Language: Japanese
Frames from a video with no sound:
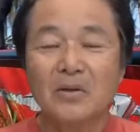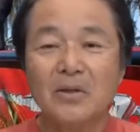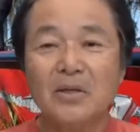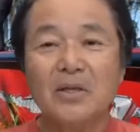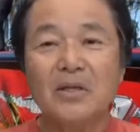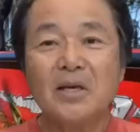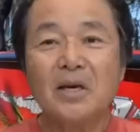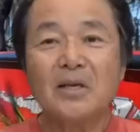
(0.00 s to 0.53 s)

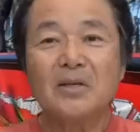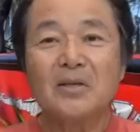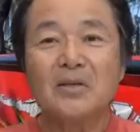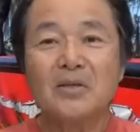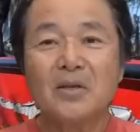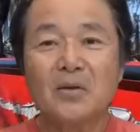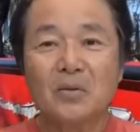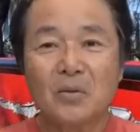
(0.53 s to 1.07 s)
にいに入って
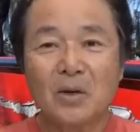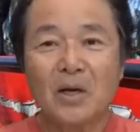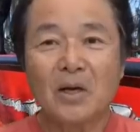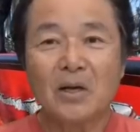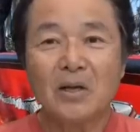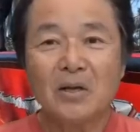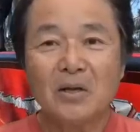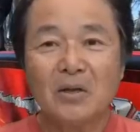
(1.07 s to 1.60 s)
きたの
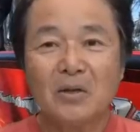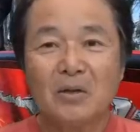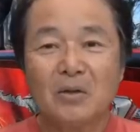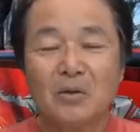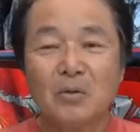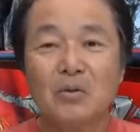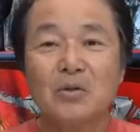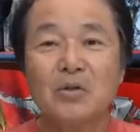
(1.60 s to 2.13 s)
が、
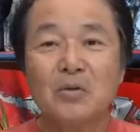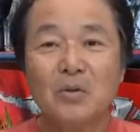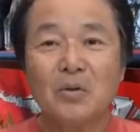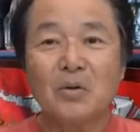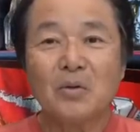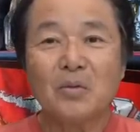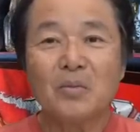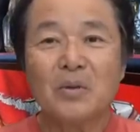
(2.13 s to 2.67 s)
後
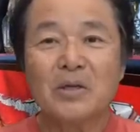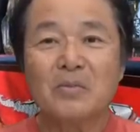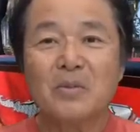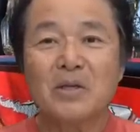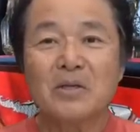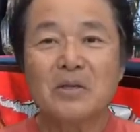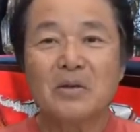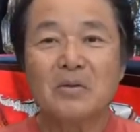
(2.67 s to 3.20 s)
の
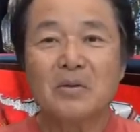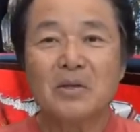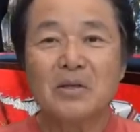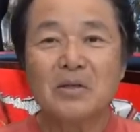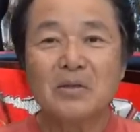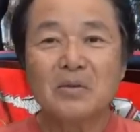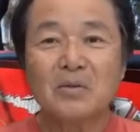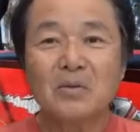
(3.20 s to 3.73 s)

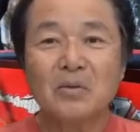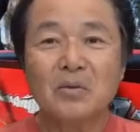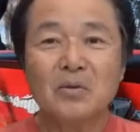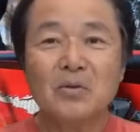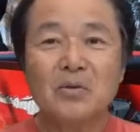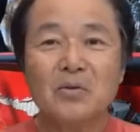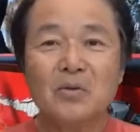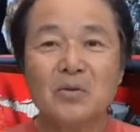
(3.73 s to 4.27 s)
バスマスタークラシックの
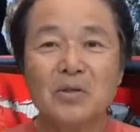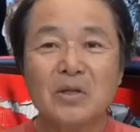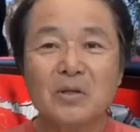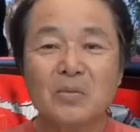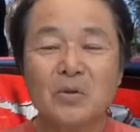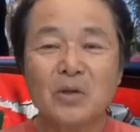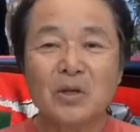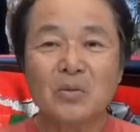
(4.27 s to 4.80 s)
優勝者に
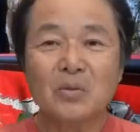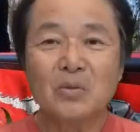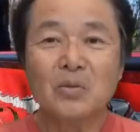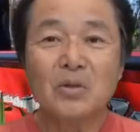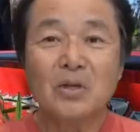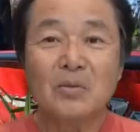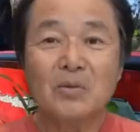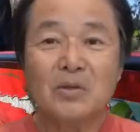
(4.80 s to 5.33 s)
もなる
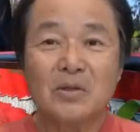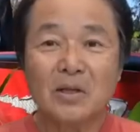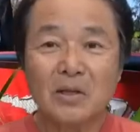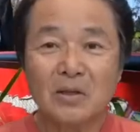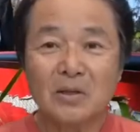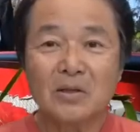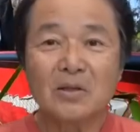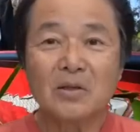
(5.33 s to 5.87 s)
ウー・デイビスな
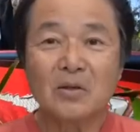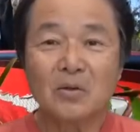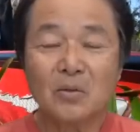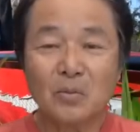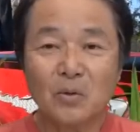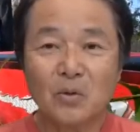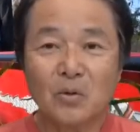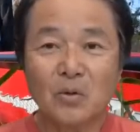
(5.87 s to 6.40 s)
んですけれど
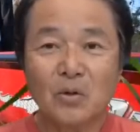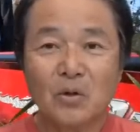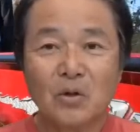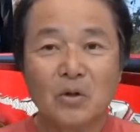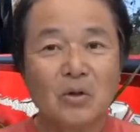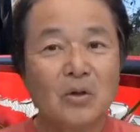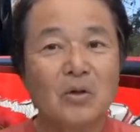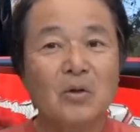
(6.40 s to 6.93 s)
も、
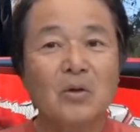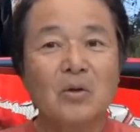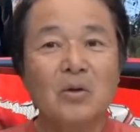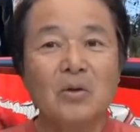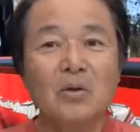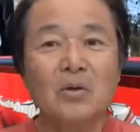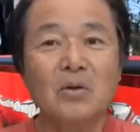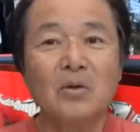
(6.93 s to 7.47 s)

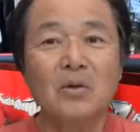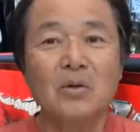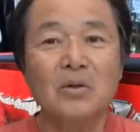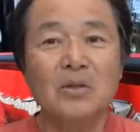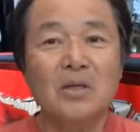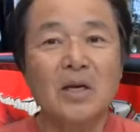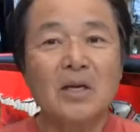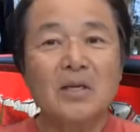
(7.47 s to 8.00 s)

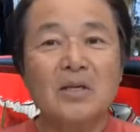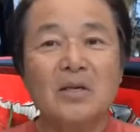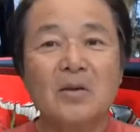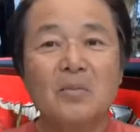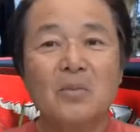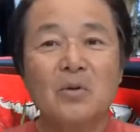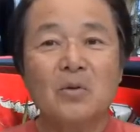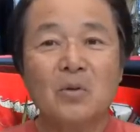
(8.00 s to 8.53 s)

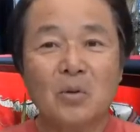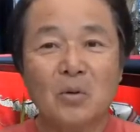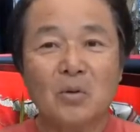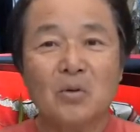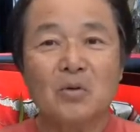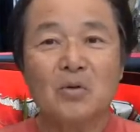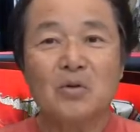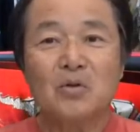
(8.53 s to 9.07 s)
チャーリー・キャンベルの
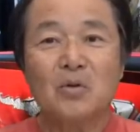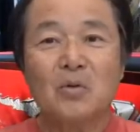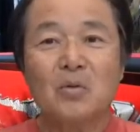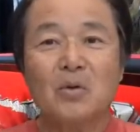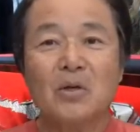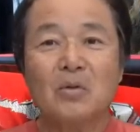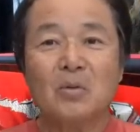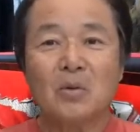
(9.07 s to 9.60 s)
優勝
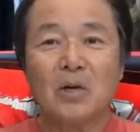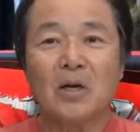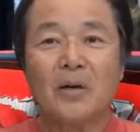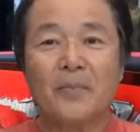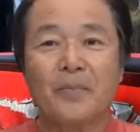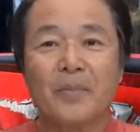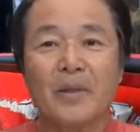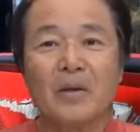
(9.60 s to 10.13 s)
ウェイト
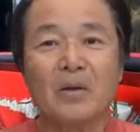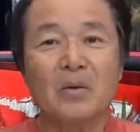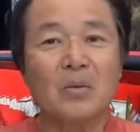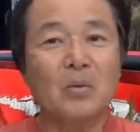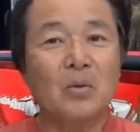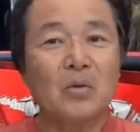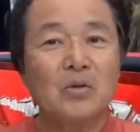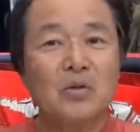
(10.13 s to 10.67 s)
が
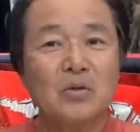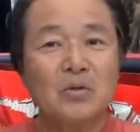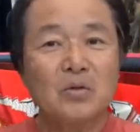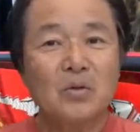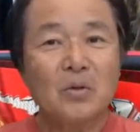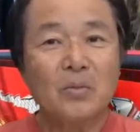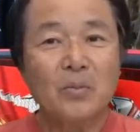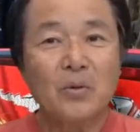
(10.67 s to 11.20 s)
ごじゅ
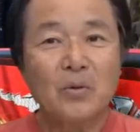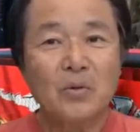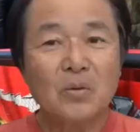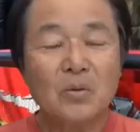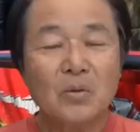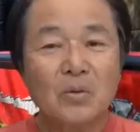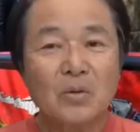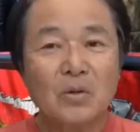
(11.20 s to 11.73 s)
うご
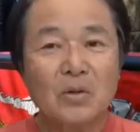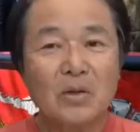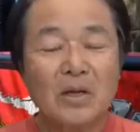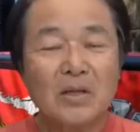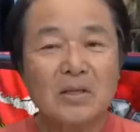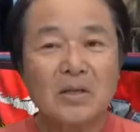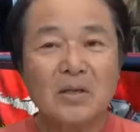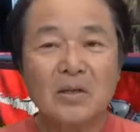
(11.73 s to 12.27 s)
ポンド、
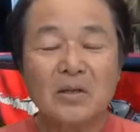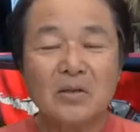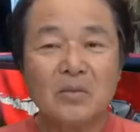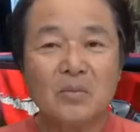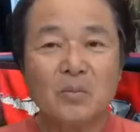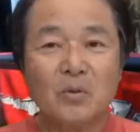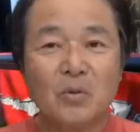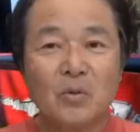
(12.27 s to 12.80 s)
確かね、
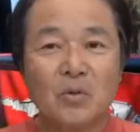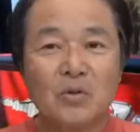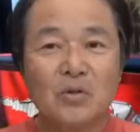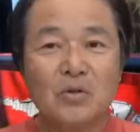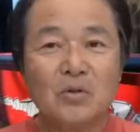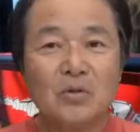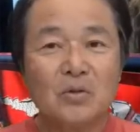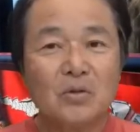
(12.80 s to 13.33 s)
もうご
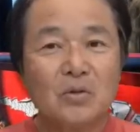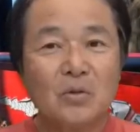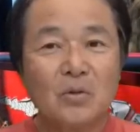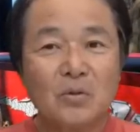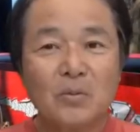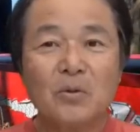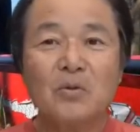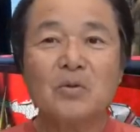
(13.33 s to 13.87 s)
じゅうろ
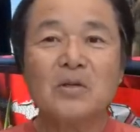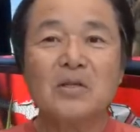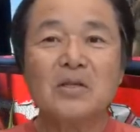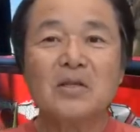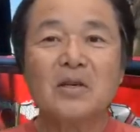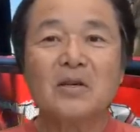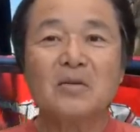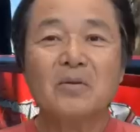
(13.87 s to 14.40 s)
くポンドに
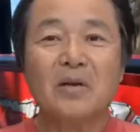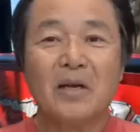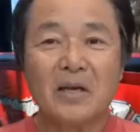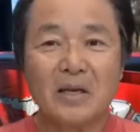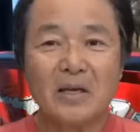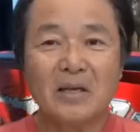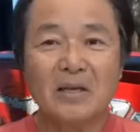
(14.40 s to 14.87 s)
近いぐらい